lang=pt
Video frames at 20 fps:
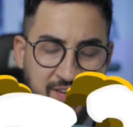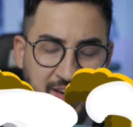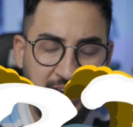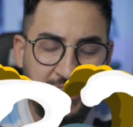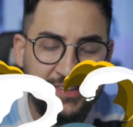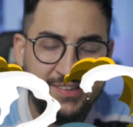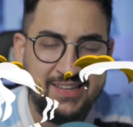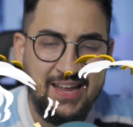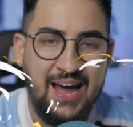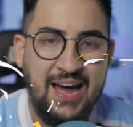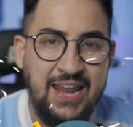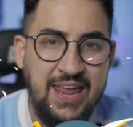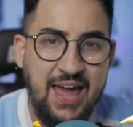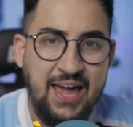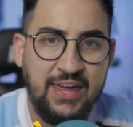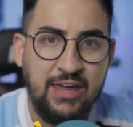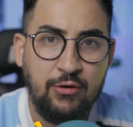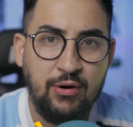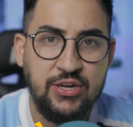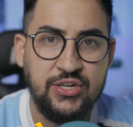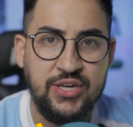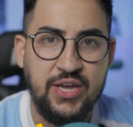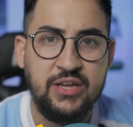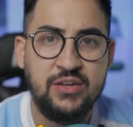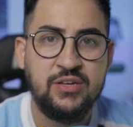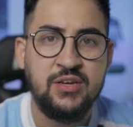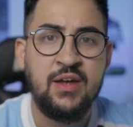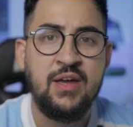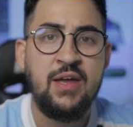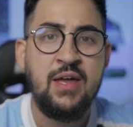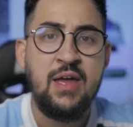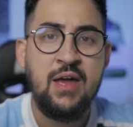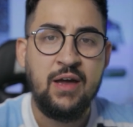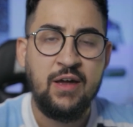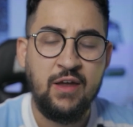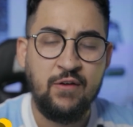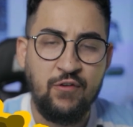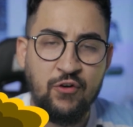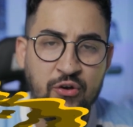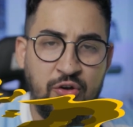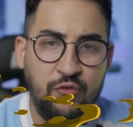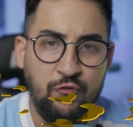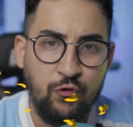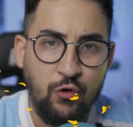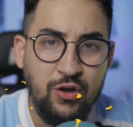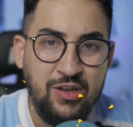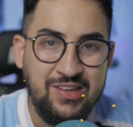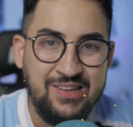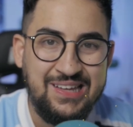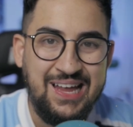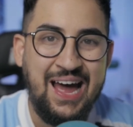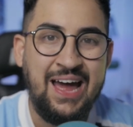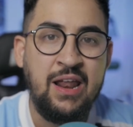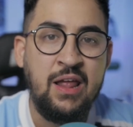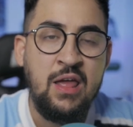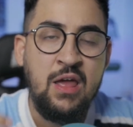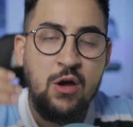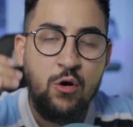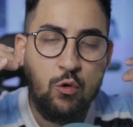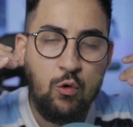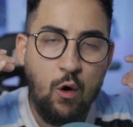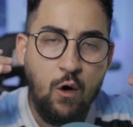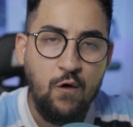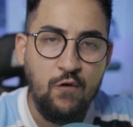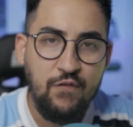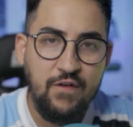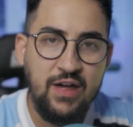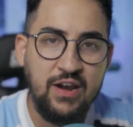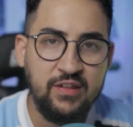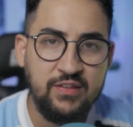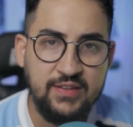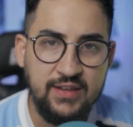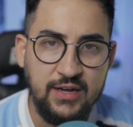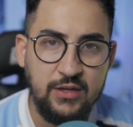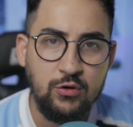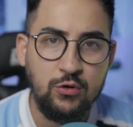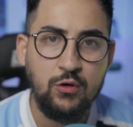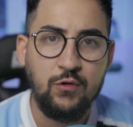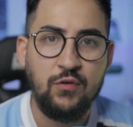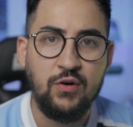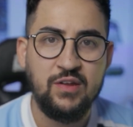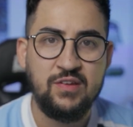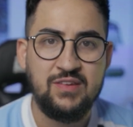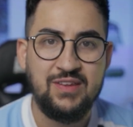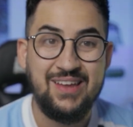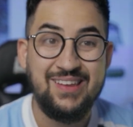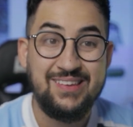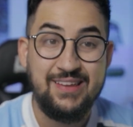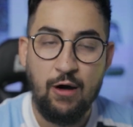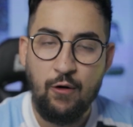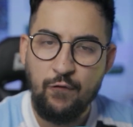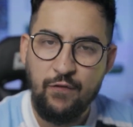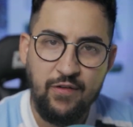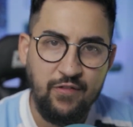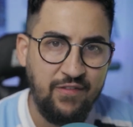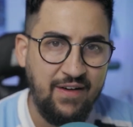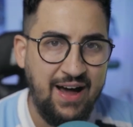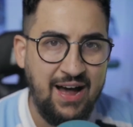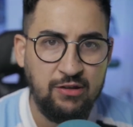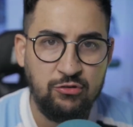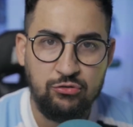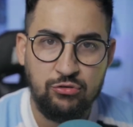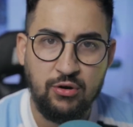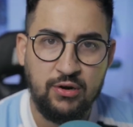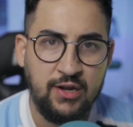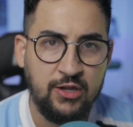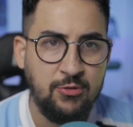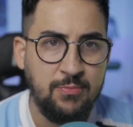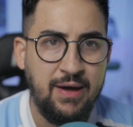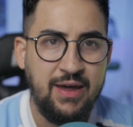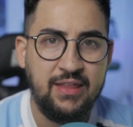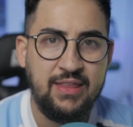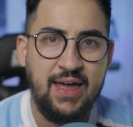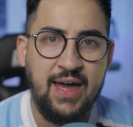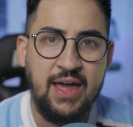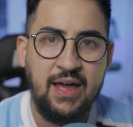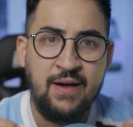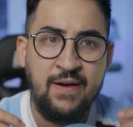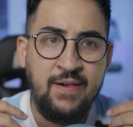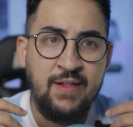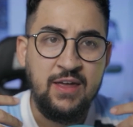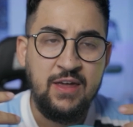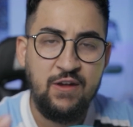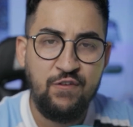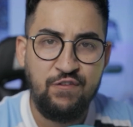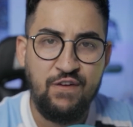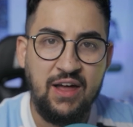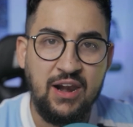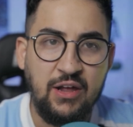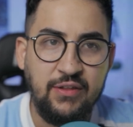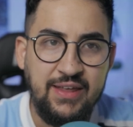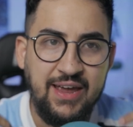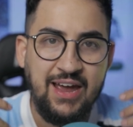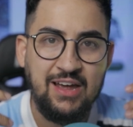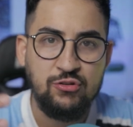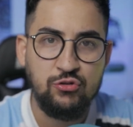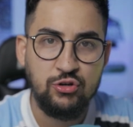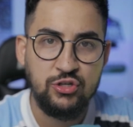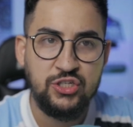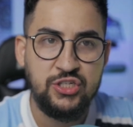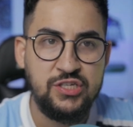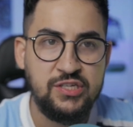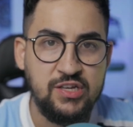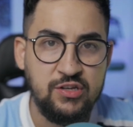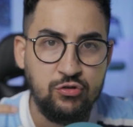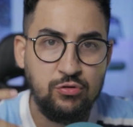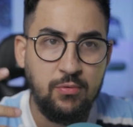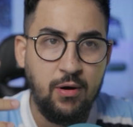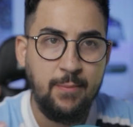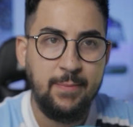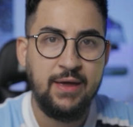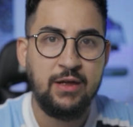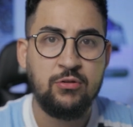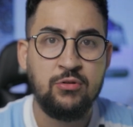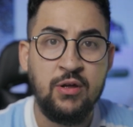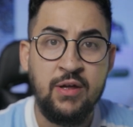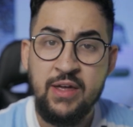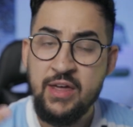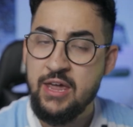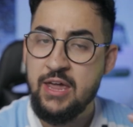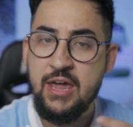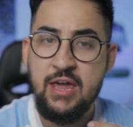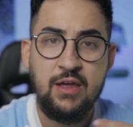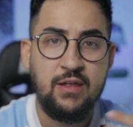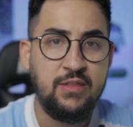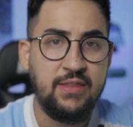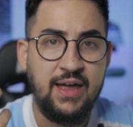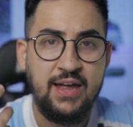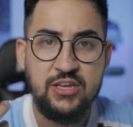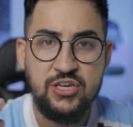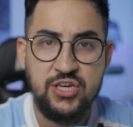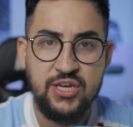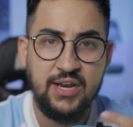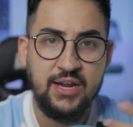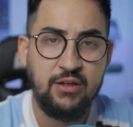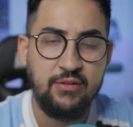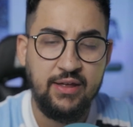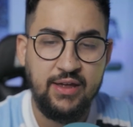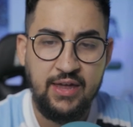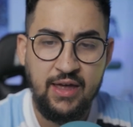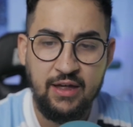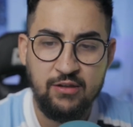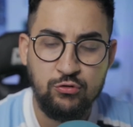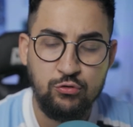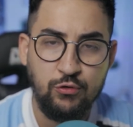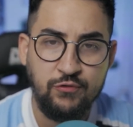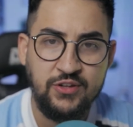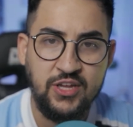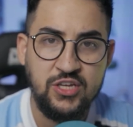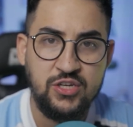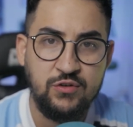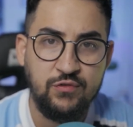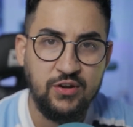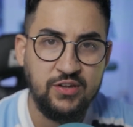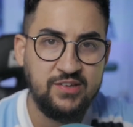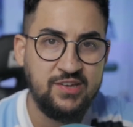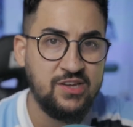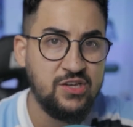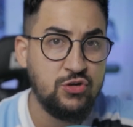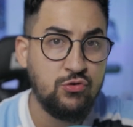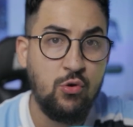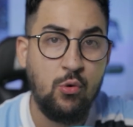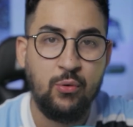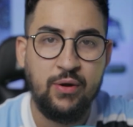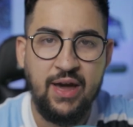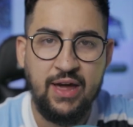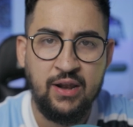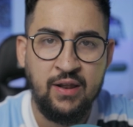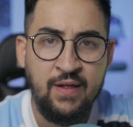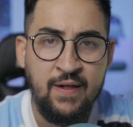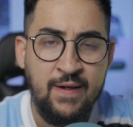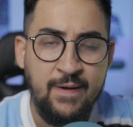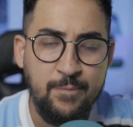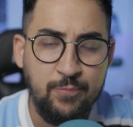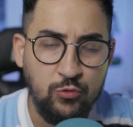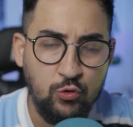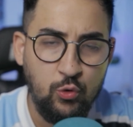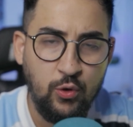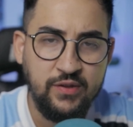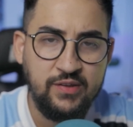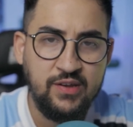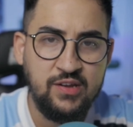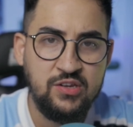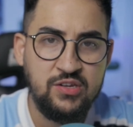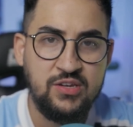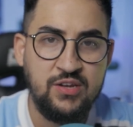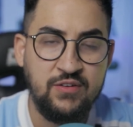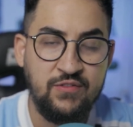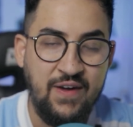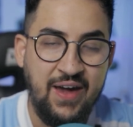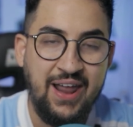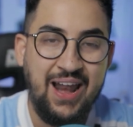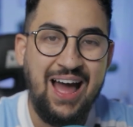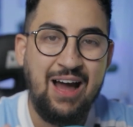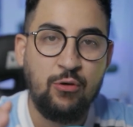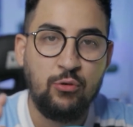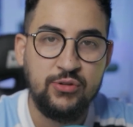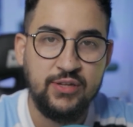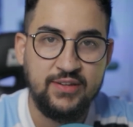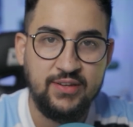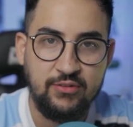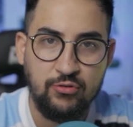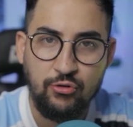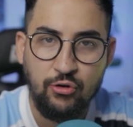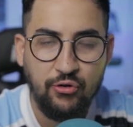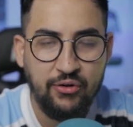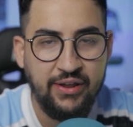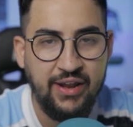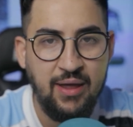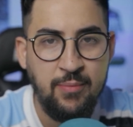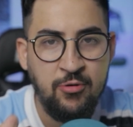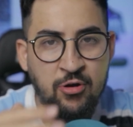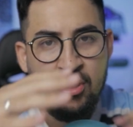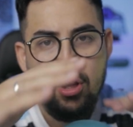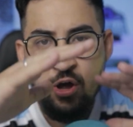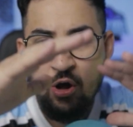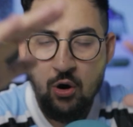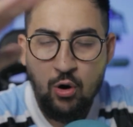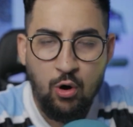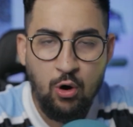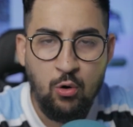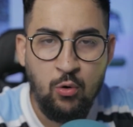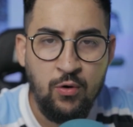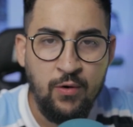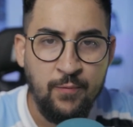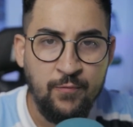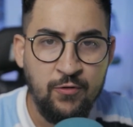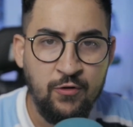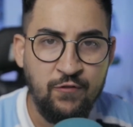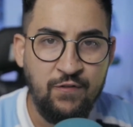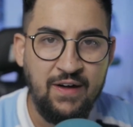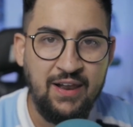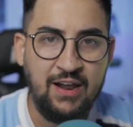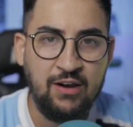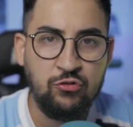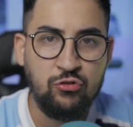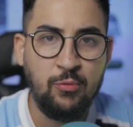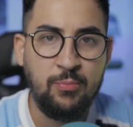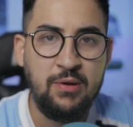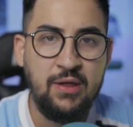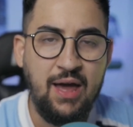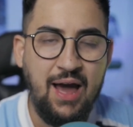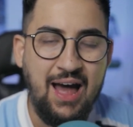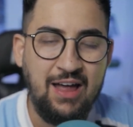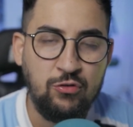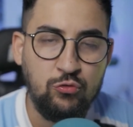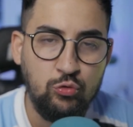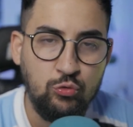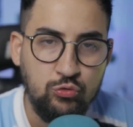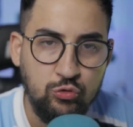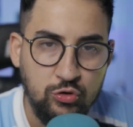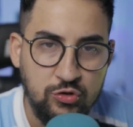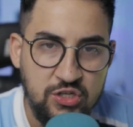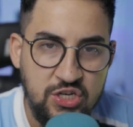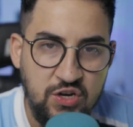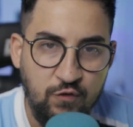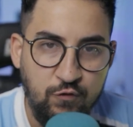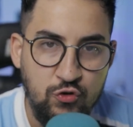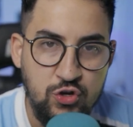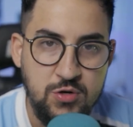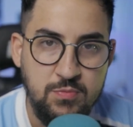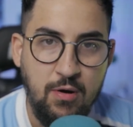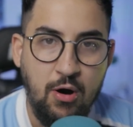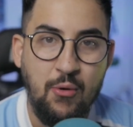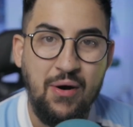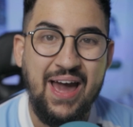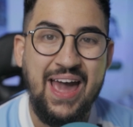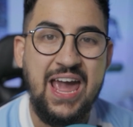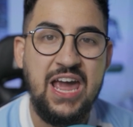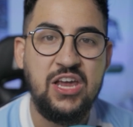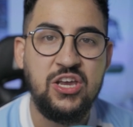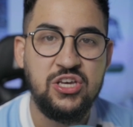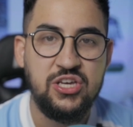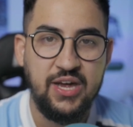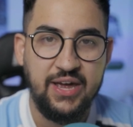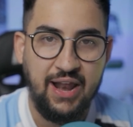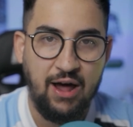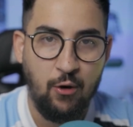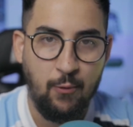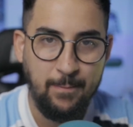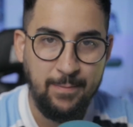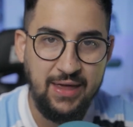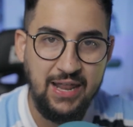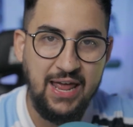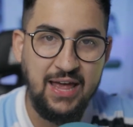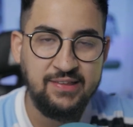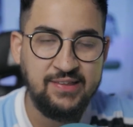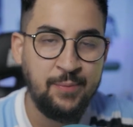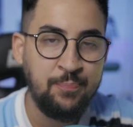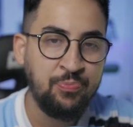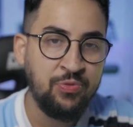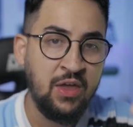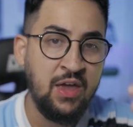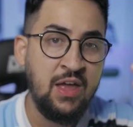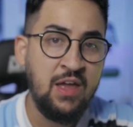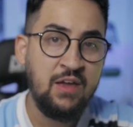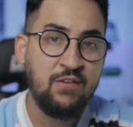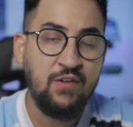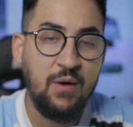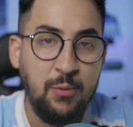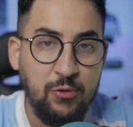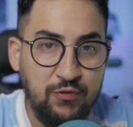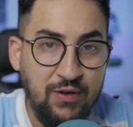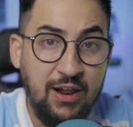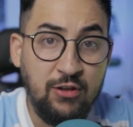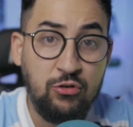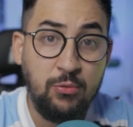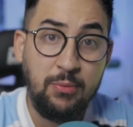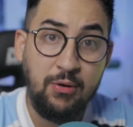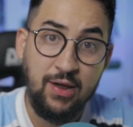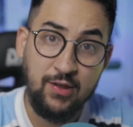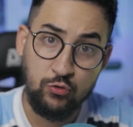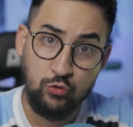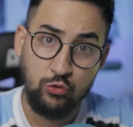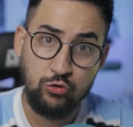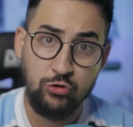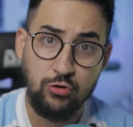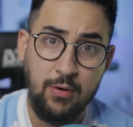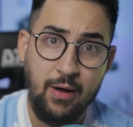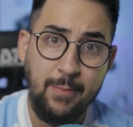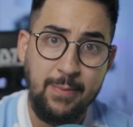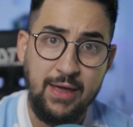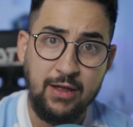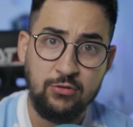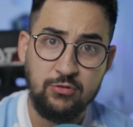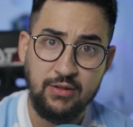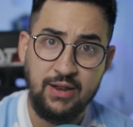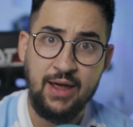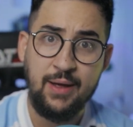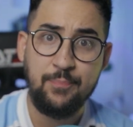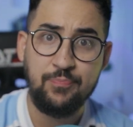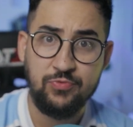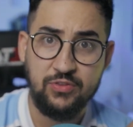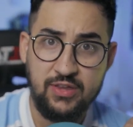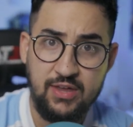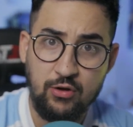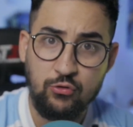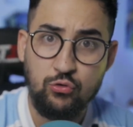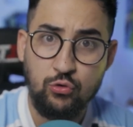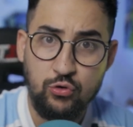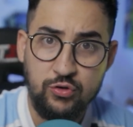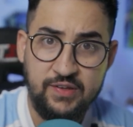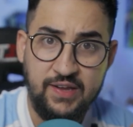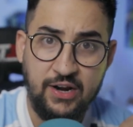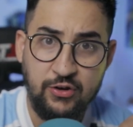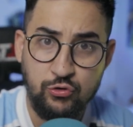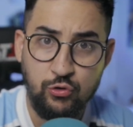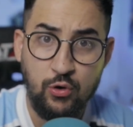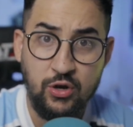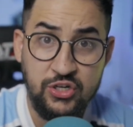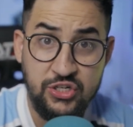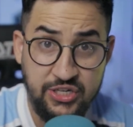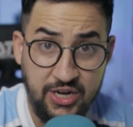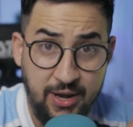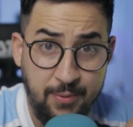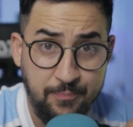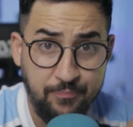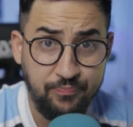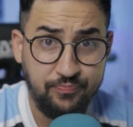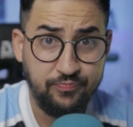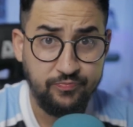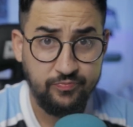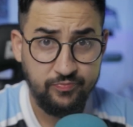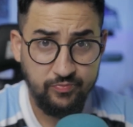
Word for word: vocês já estarem aqui com a gente. Eu vou, vou estar conversando com vocês ao vivaço, trocando uma ideia e falando aí as notícias do momento e, né, tirando aí as dúvidas de vocês de qualquer coisa que estiver acontecendo no Grêmio ou falar sobre assuntos de futebol em geral, beleza? Vamos falar sobre o assunto do momento, né, que é o do Sérgio Rocher.